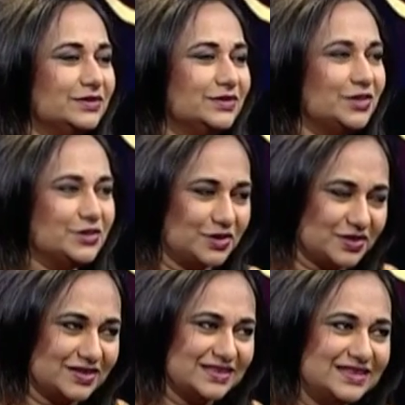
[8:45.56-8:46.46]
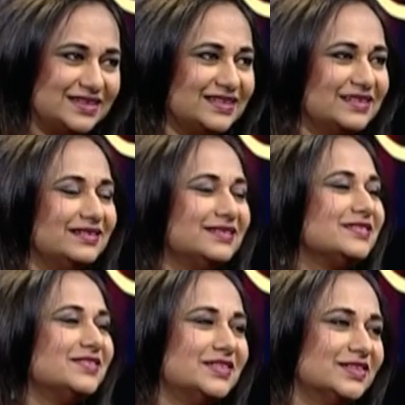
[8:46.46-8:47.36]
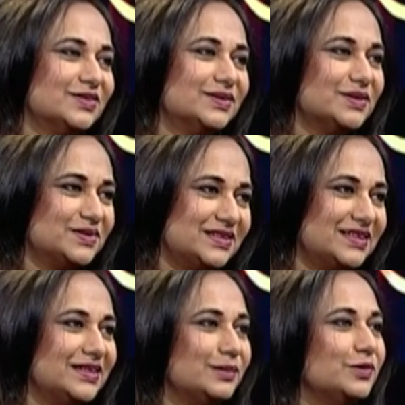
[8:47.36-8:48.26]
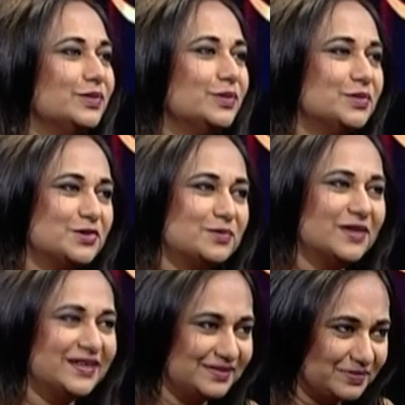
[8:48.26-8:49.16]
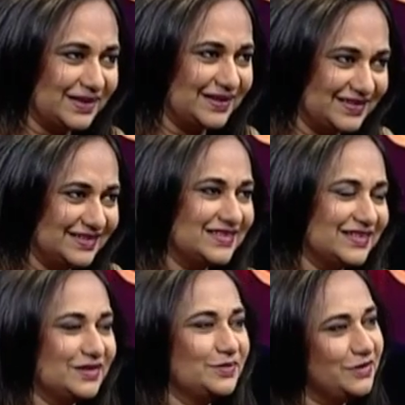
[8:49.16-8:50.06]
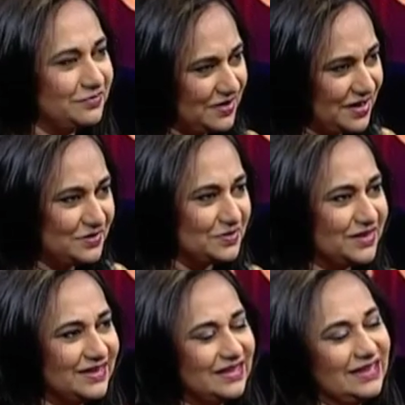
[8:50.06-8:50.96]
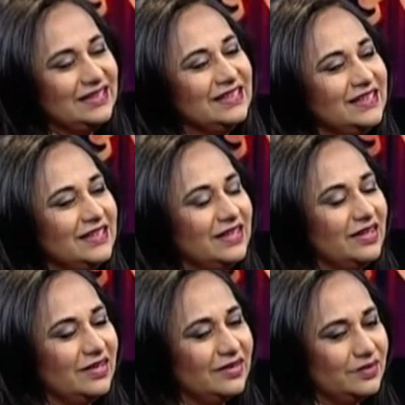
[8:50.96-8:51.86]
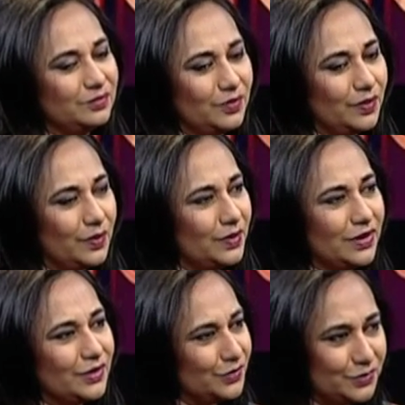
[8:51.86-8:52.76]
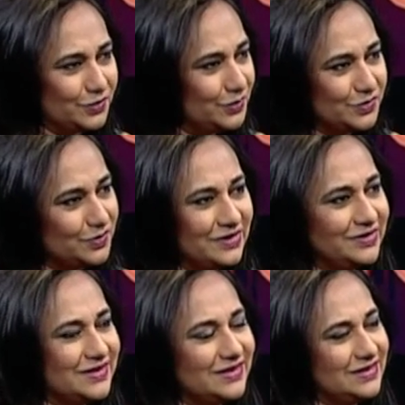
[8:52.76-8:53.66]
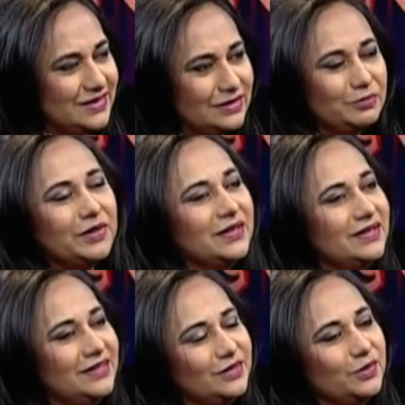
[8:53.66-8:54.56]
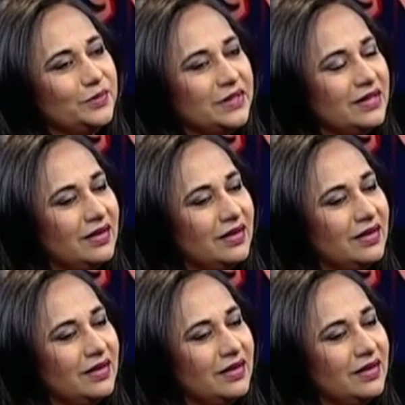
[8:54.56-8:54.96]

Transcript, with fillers: জয় সরকার ছিলেন শ্রীজাতদাও ছিলেন এবং অংশু ভাই বাংলাদেশ থেকে উনি ফ্লাই করে গেলেন অন্যান্য দুইজন লিরিসিস্ট যেতে পারেননি তবে